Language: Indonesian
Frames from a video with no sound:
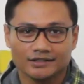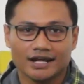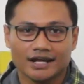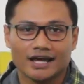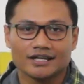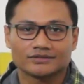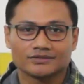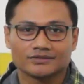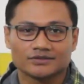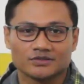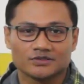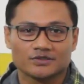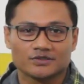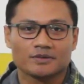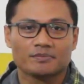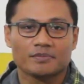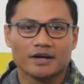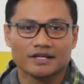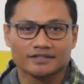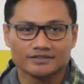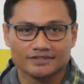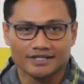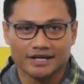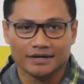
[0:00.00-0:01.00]
dan
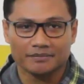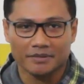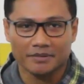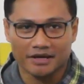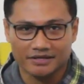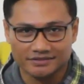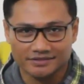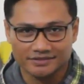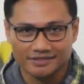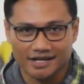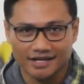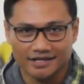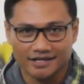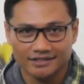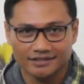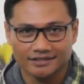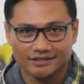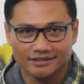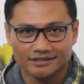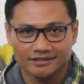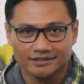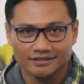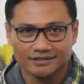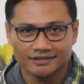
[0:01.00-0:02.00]
sepanjang masa.
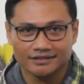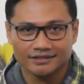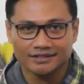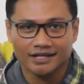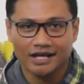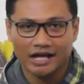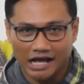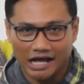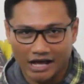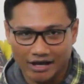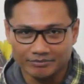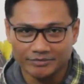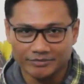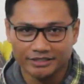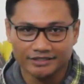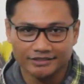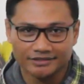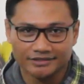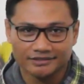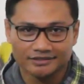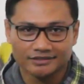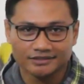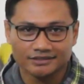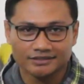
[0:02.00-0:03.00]

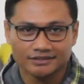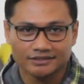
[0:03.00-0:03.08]
Amin.